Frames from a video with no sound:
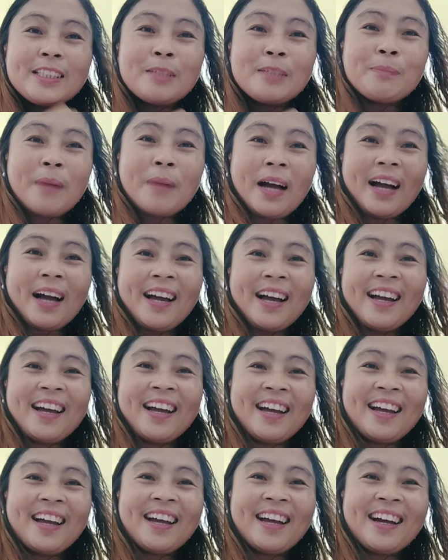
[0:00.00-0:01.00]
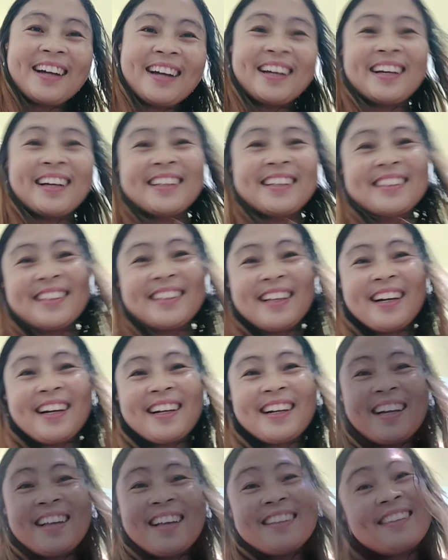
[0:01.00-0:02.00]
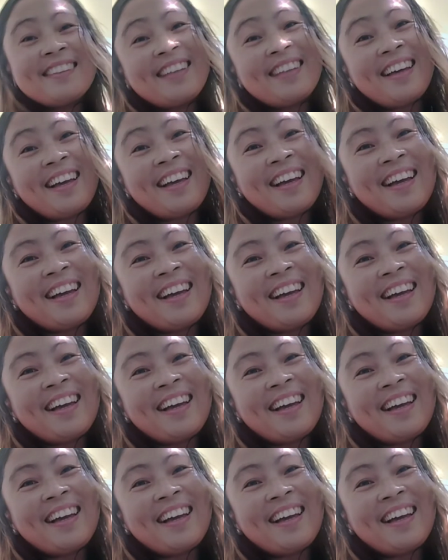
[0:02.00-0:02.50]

Diba? Ang ganda. Amazing! Ang ganda